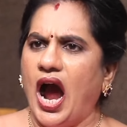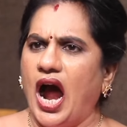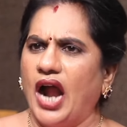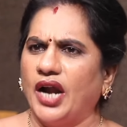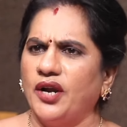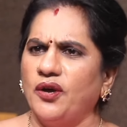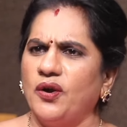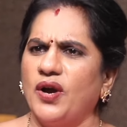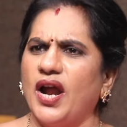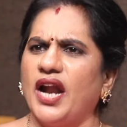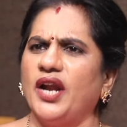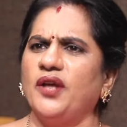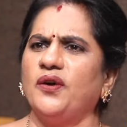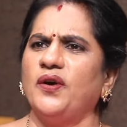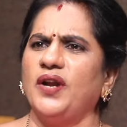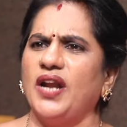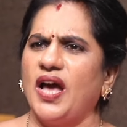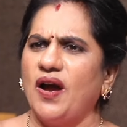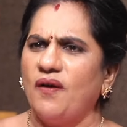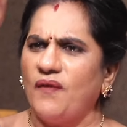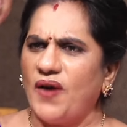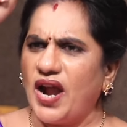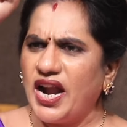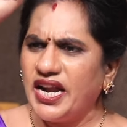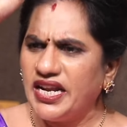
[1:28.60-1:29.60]

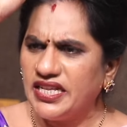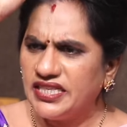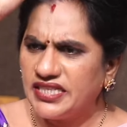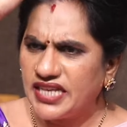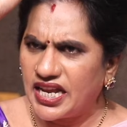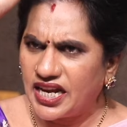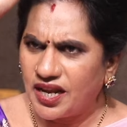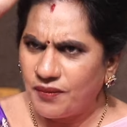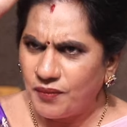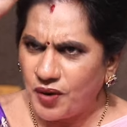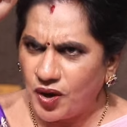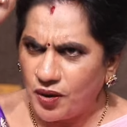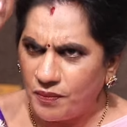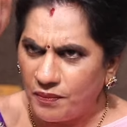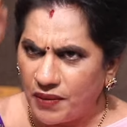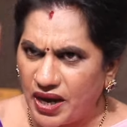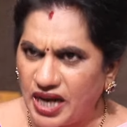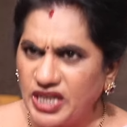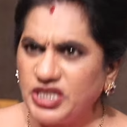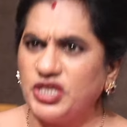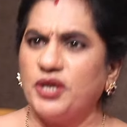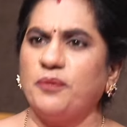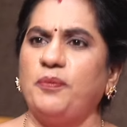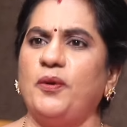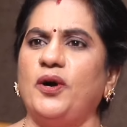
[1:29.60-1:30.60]
అడుగడుగున వాడిని జనంలో
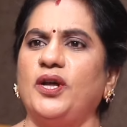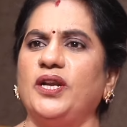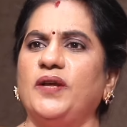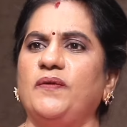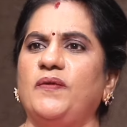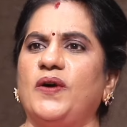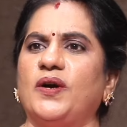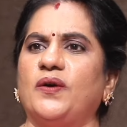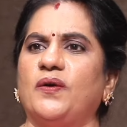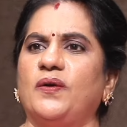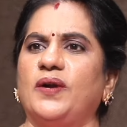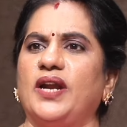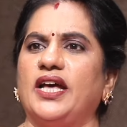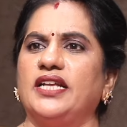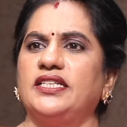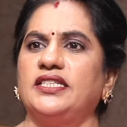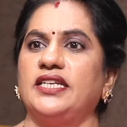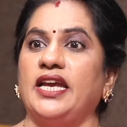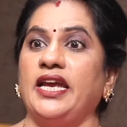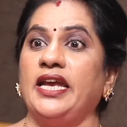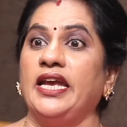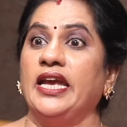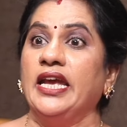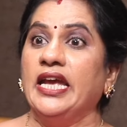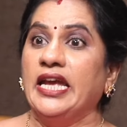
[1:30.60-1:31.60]
మర్చిపోనివ్వకుండా
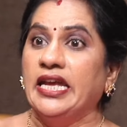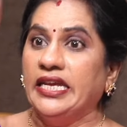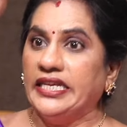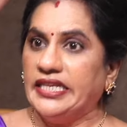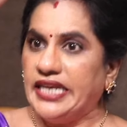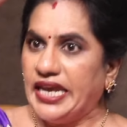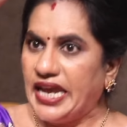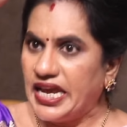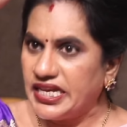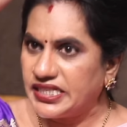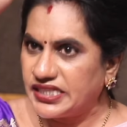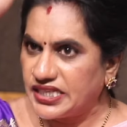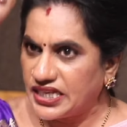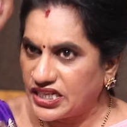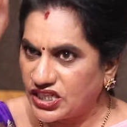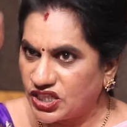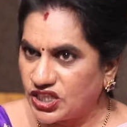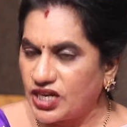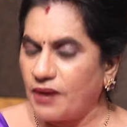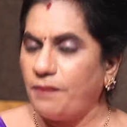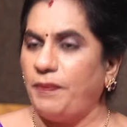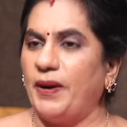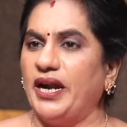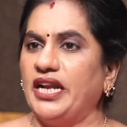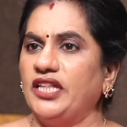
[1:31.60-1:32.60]
చేయి ఏ
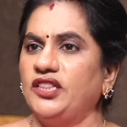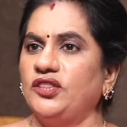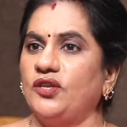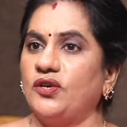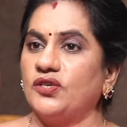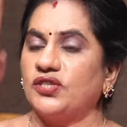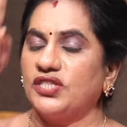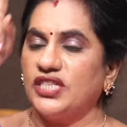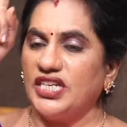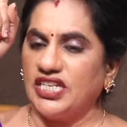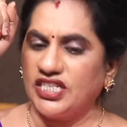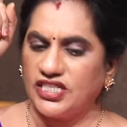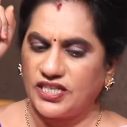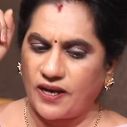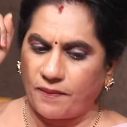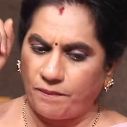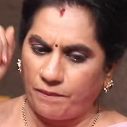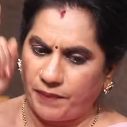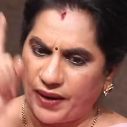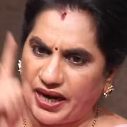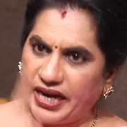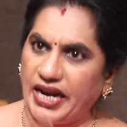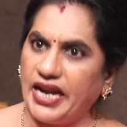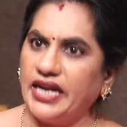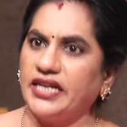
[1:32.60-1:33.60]
శిక్ష పడిందో శిక్ష
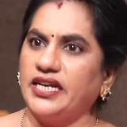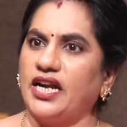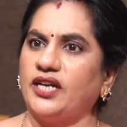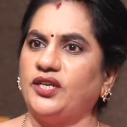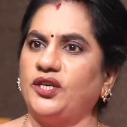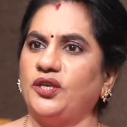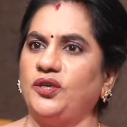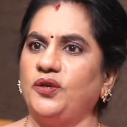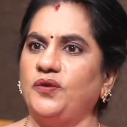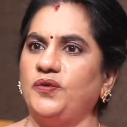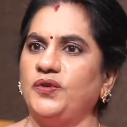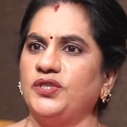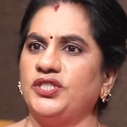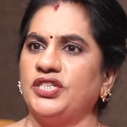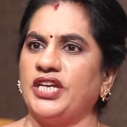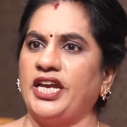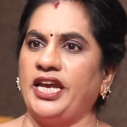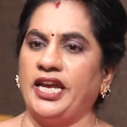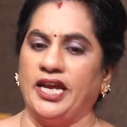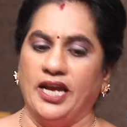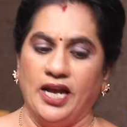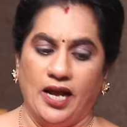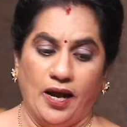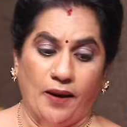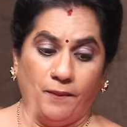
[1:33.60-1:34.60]
పడేటట్టు నువ్వు
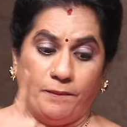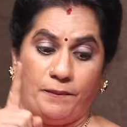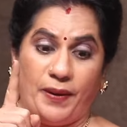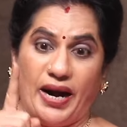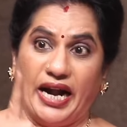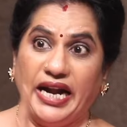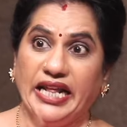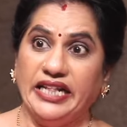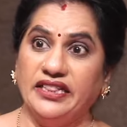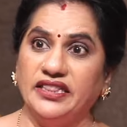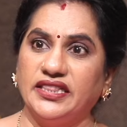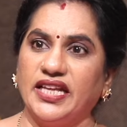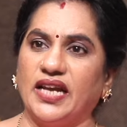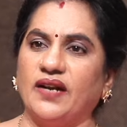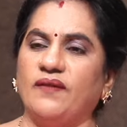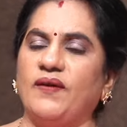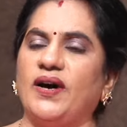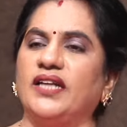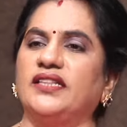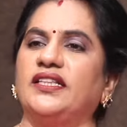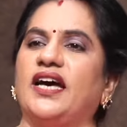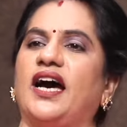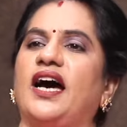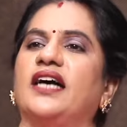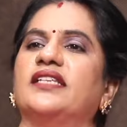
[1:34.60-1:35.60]
చేయి పడిన
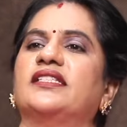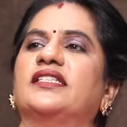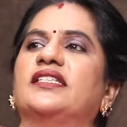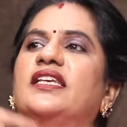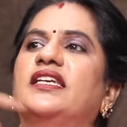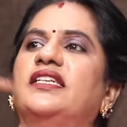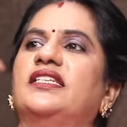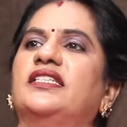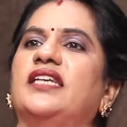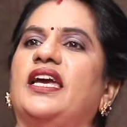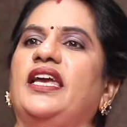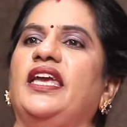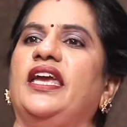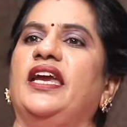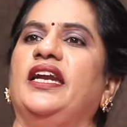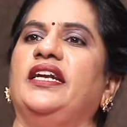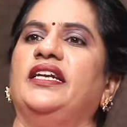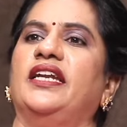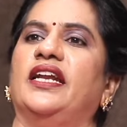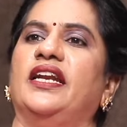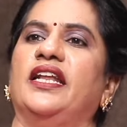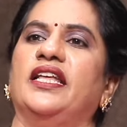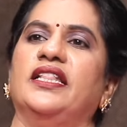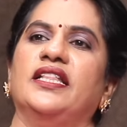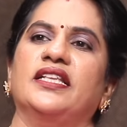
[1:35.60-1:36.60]
తర్వాత ఆ శిక్ష
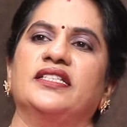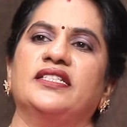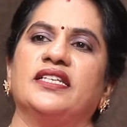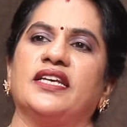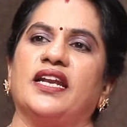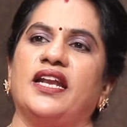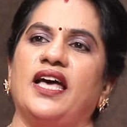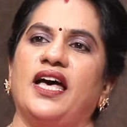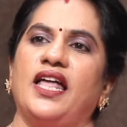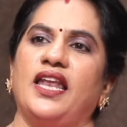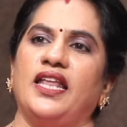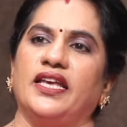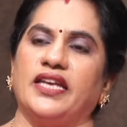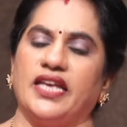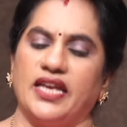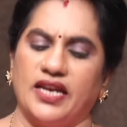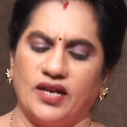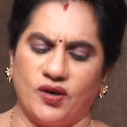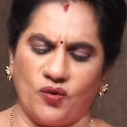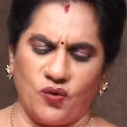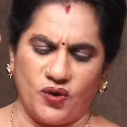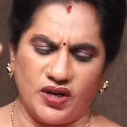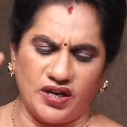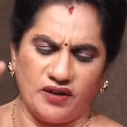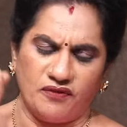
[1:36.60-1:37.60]
ఏంటనేది జనాలకి
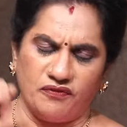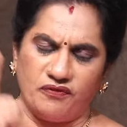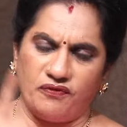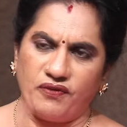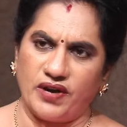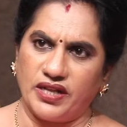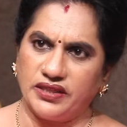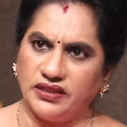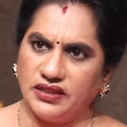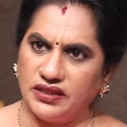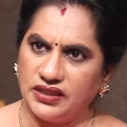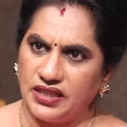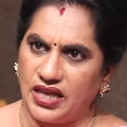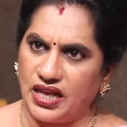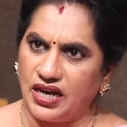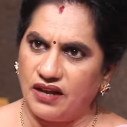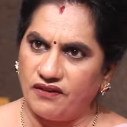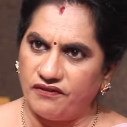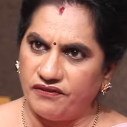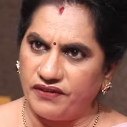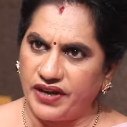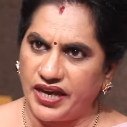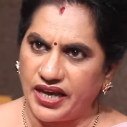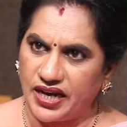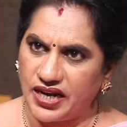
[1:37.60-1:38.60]
కొన్ని వందల
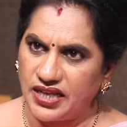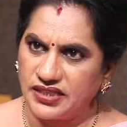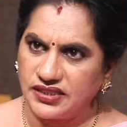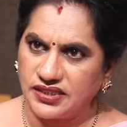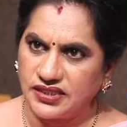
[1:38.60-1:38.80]
వేల